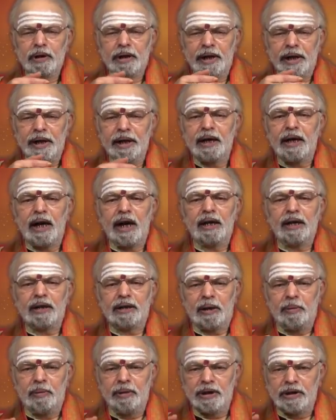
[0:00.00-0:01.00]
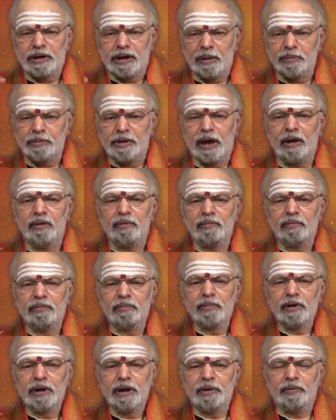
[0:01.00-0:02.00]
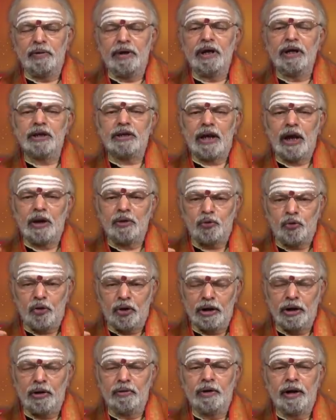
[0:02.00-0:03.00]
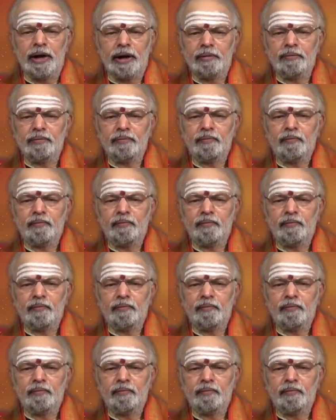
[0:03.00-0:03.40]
గ్రీన్ కార్డుకి సంబంధించిన అంశాలు ఇవన్నీ సానుకూలంగా ఉన్నాయి